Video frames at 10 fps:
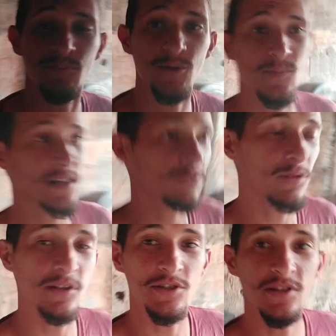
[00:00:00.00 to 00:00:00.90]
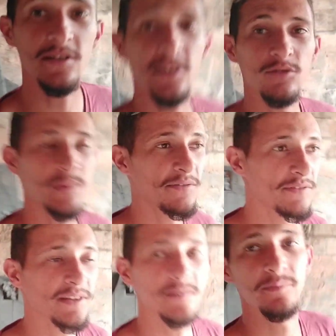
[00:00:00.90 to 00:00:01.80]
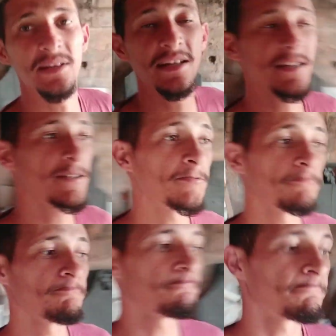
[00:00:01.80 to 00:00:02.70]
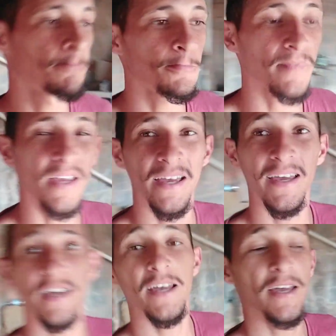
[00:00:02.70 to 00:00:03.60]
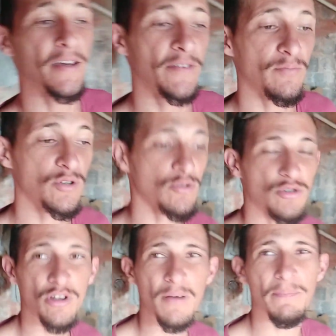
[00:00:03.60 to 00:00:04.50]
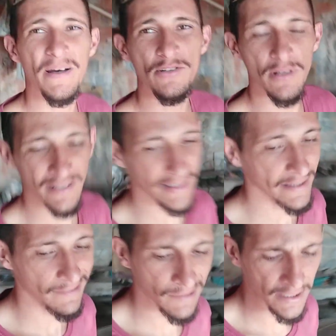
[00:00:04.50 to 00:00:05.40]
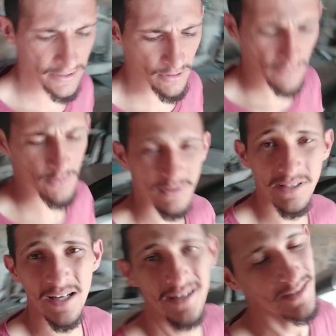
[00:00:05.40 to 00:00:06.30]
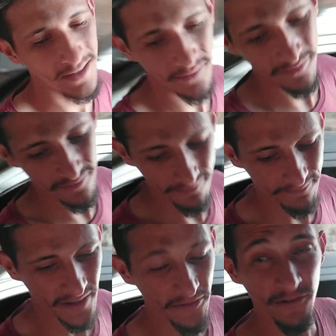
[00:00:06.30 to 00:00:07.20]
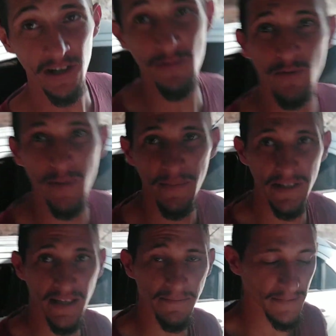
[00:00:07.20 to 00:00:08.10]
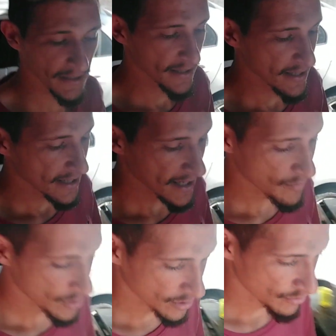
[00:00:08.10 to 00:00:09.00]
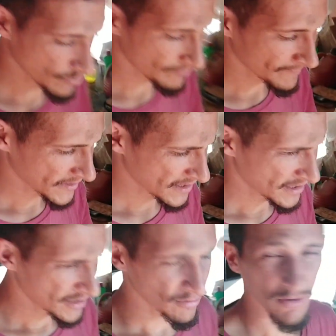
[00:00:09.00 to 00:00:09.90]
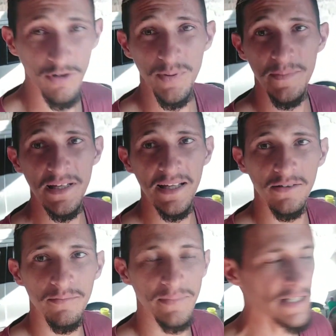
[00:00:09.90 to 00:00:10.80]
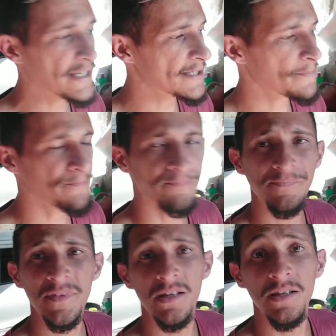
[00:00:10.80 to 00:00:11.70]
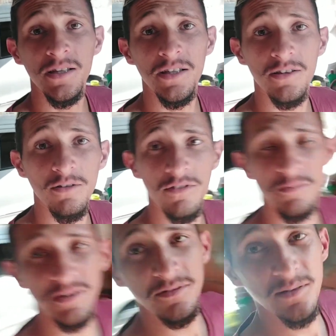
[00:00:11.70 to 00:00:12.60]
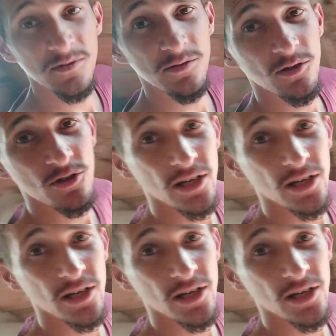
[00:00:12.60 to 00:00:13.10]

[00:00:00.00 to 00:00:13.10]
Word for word: depois bate o óleo diesel e lubrifica. Beleza? É, eu ia buscar um solopan, só que lá em, ali em Nova Contagem, aí meio fora de mão pra mim lá. Acabou que eu não, não deu pra mim lá não. Beleza? Então vamos que vamos, vamos dar um